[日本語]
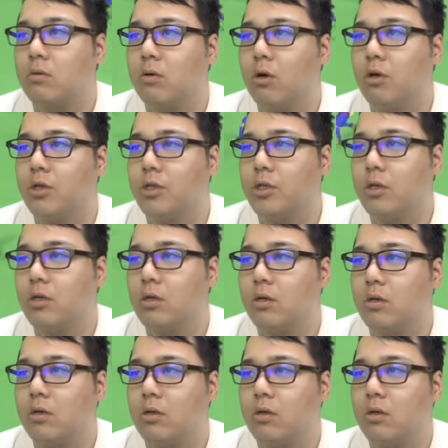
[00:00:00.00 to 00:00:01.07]
おい。
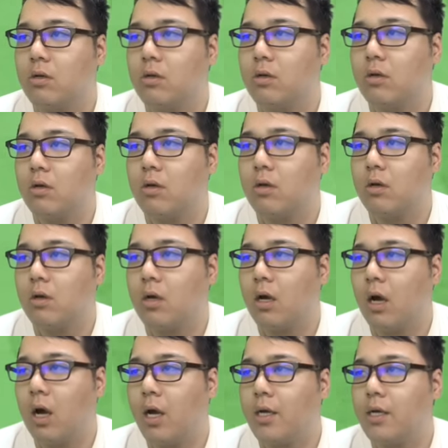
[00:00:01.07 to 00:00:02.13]

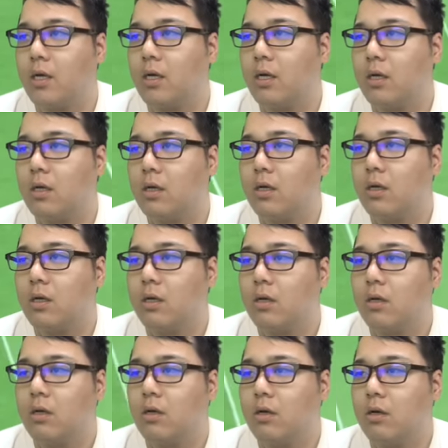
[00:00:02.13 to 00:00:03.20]
はい。
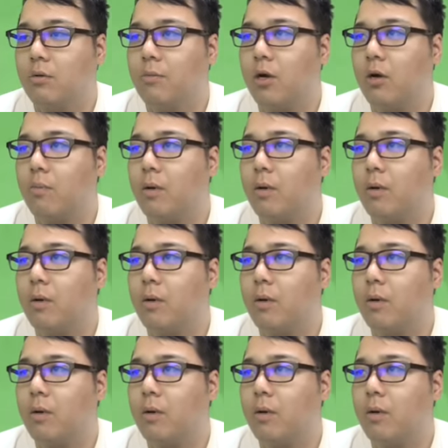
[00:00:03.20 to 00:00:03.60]
今、